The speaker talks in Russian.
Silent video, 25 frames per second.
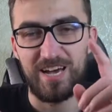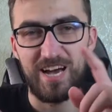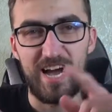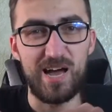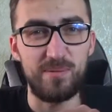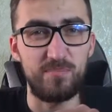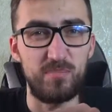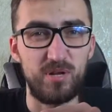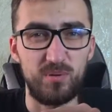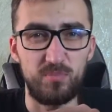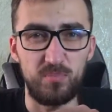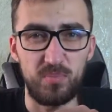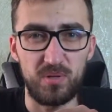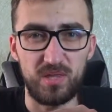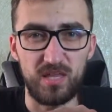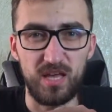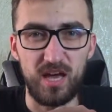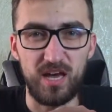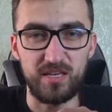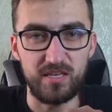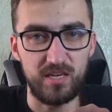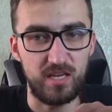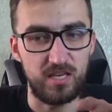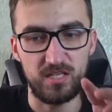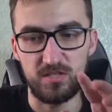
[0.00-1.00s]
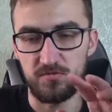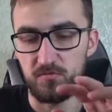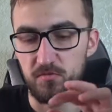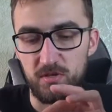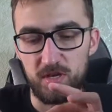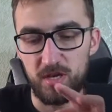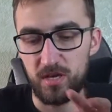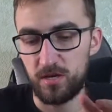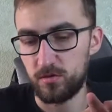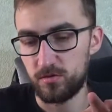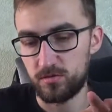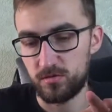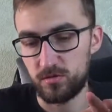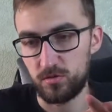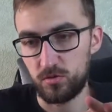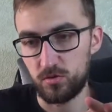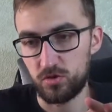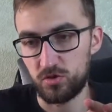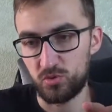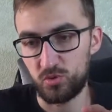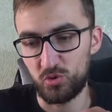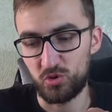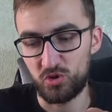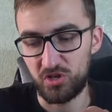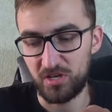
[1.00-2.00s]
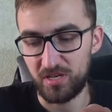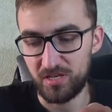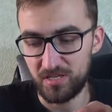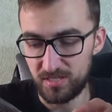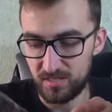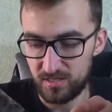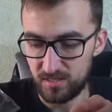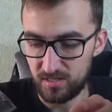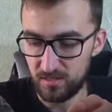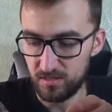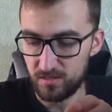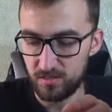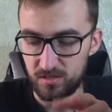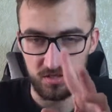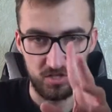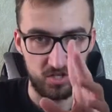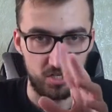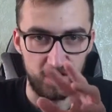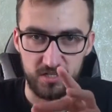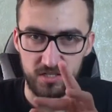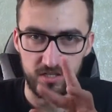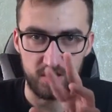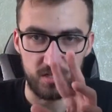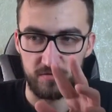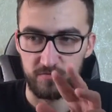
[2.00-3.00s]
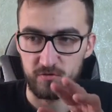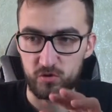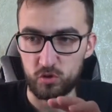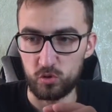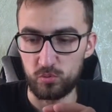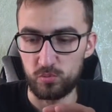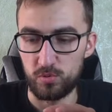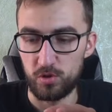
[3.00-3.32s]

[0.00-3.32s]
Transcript: кабель питания. Извиняюсь за то, что шелестит. Сейчас это все